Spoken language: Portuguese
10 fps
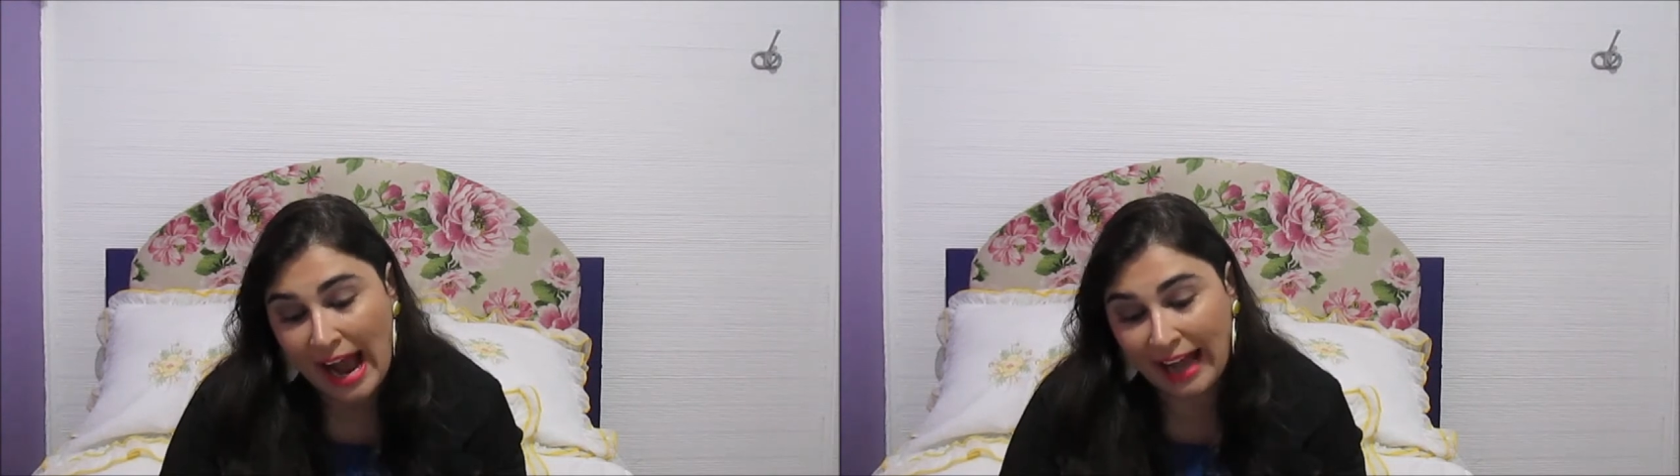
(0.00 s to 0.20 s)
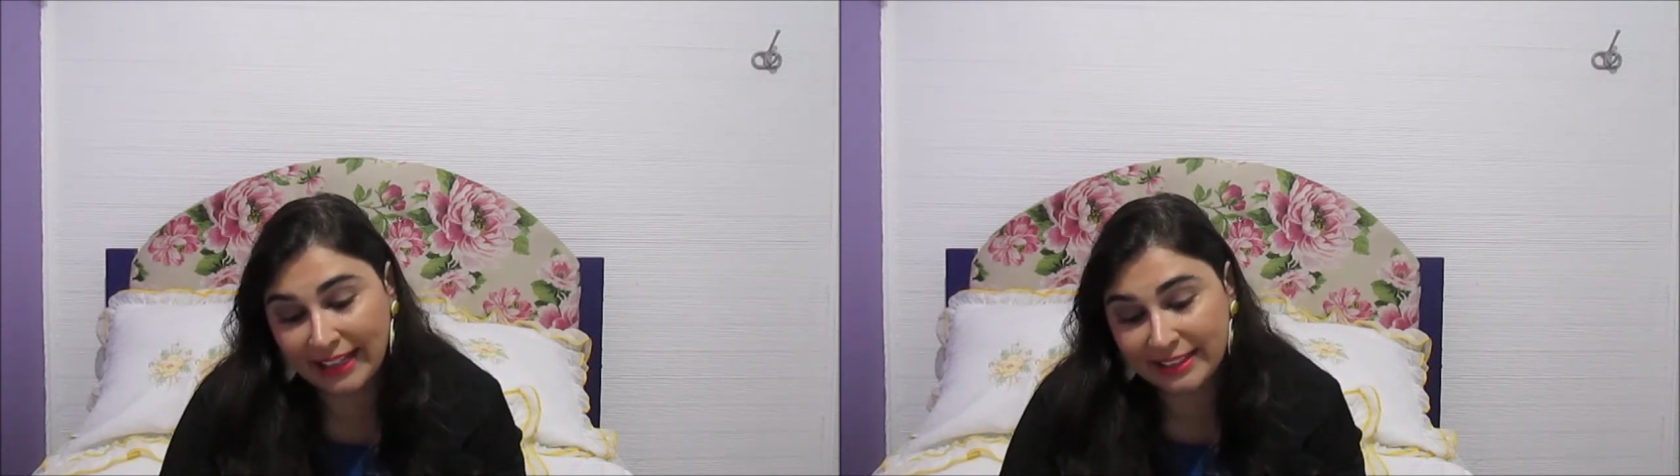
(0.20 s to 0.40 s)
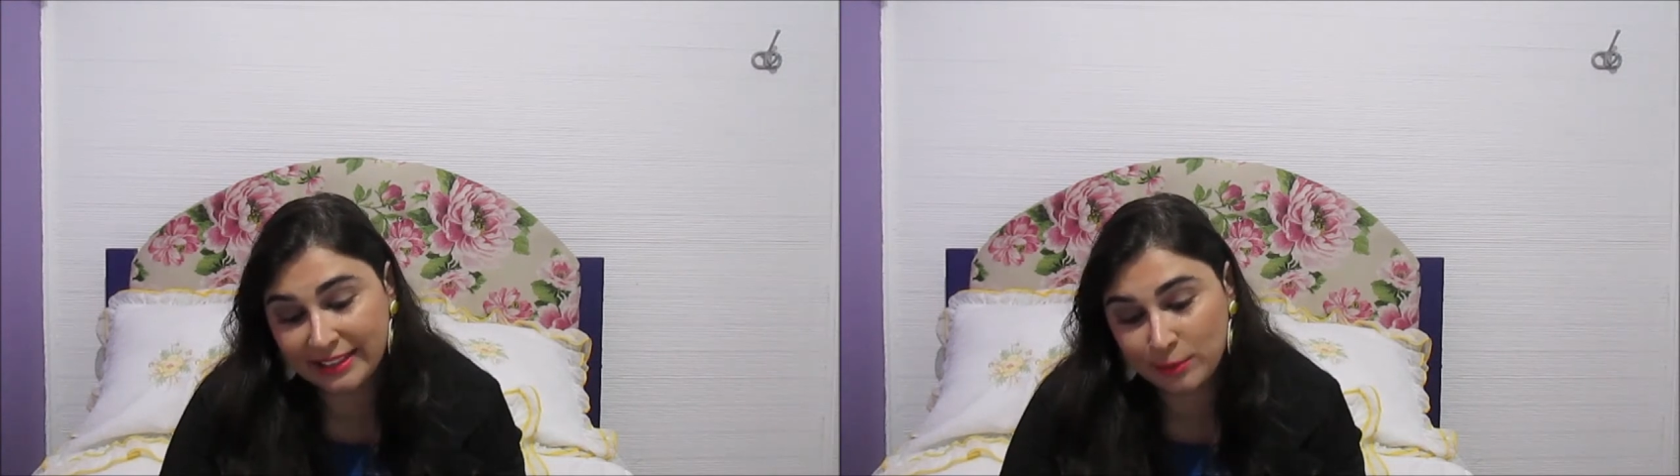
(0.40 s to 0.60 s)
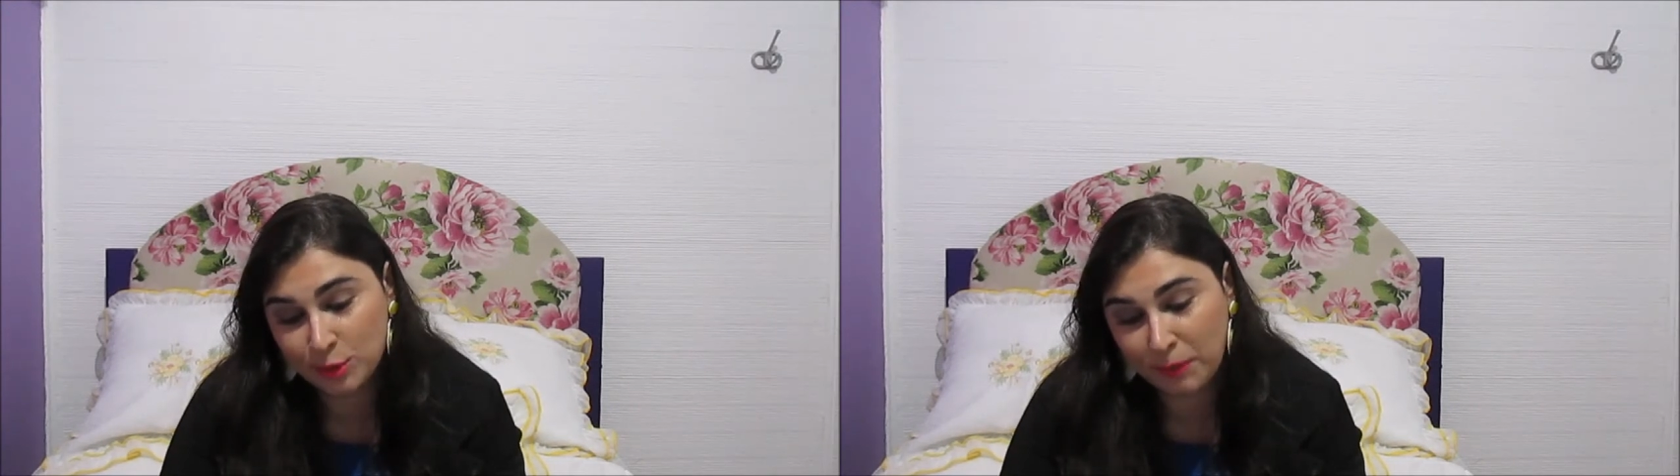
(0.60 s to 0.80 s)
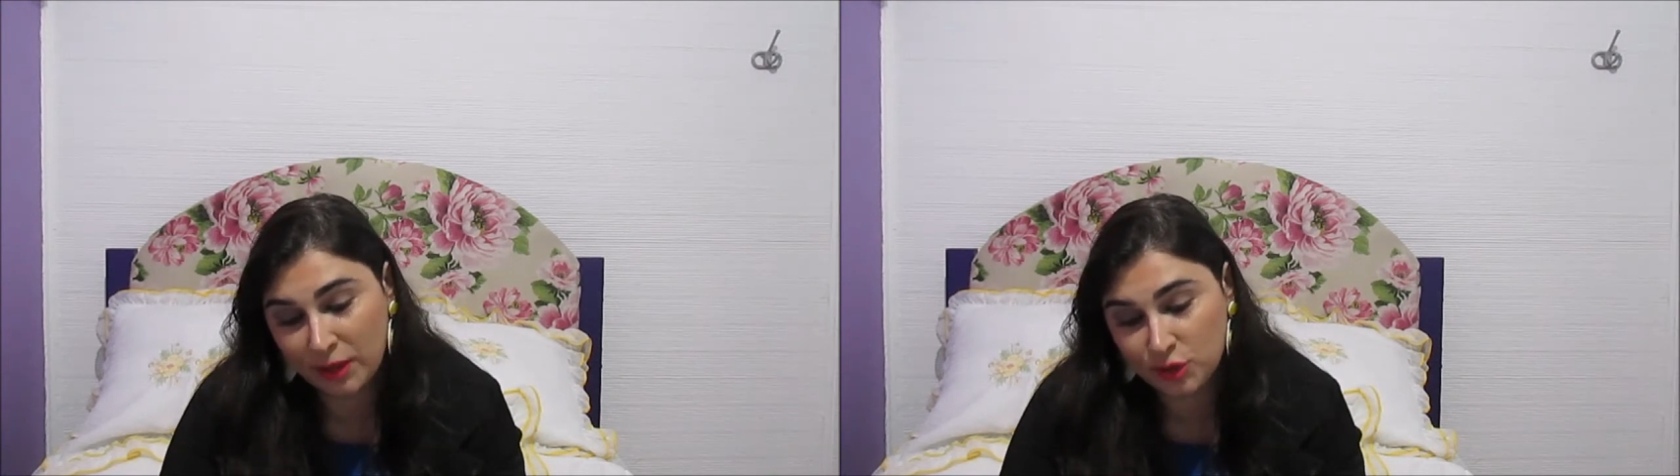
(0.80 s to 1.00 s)
Aqui temos
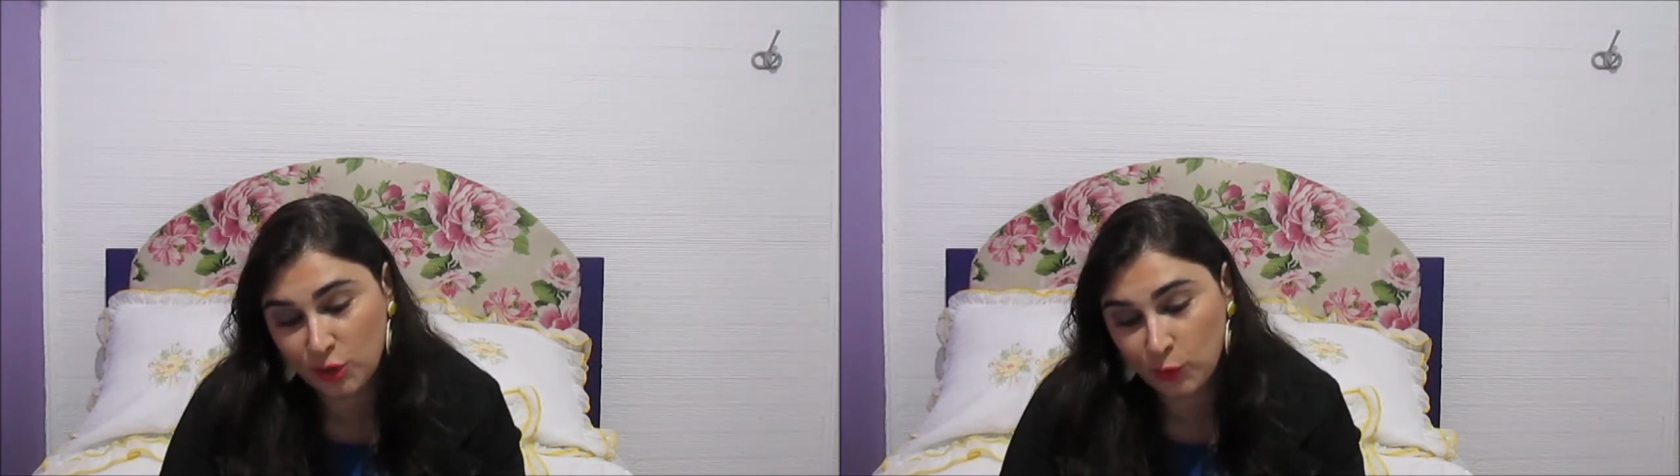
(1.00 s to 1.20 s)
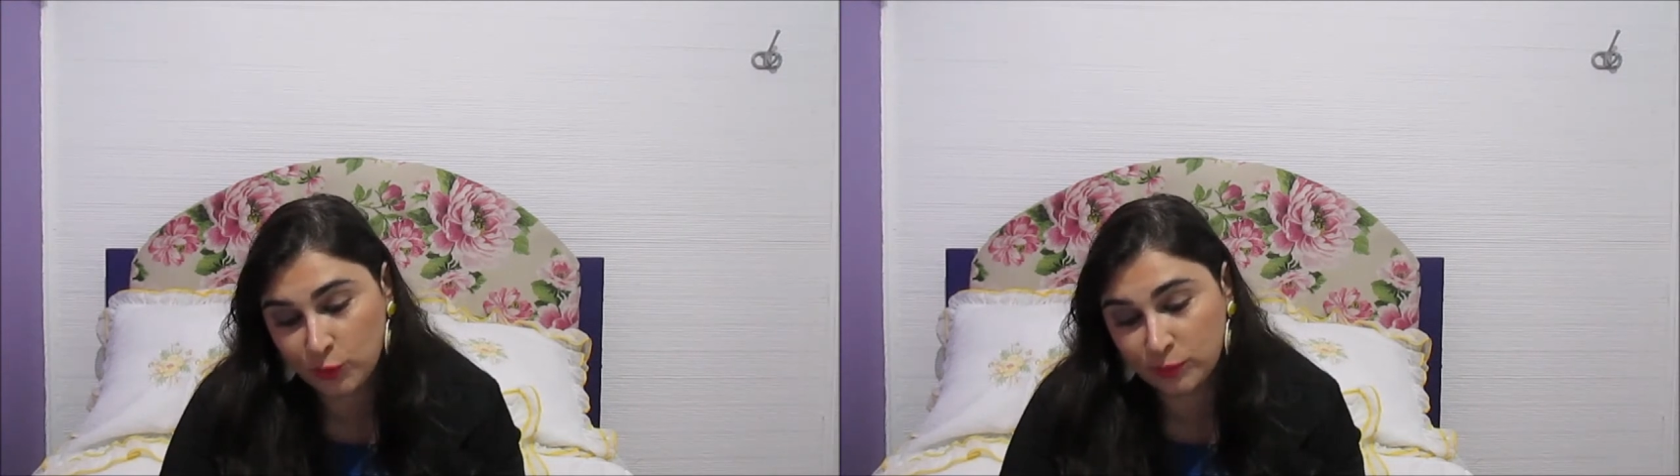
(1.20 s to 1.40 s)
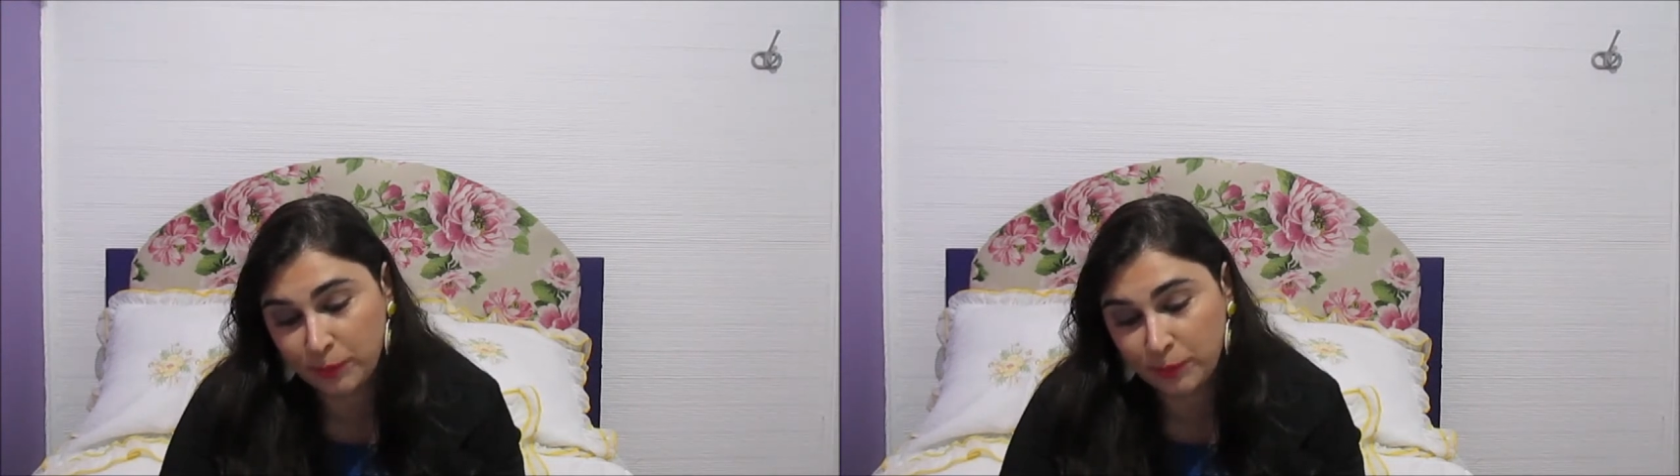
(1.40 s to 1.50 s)
paixão,